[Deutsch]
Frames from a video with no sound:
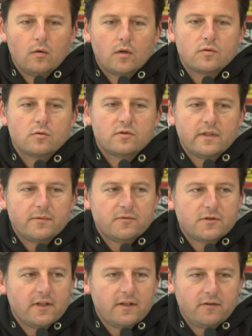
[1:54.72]
So
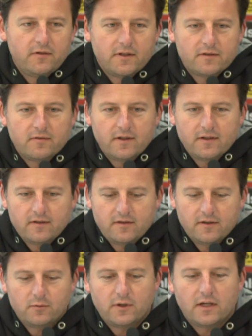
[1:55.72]
selbstverständlich, wie ihr zwei das
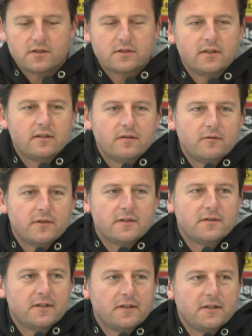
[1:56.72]
hier so darstellt, wird
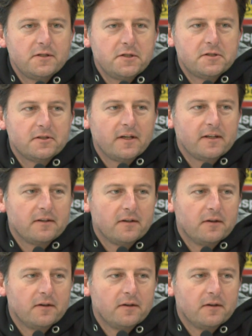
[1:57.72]
es sicherlich nicht sein.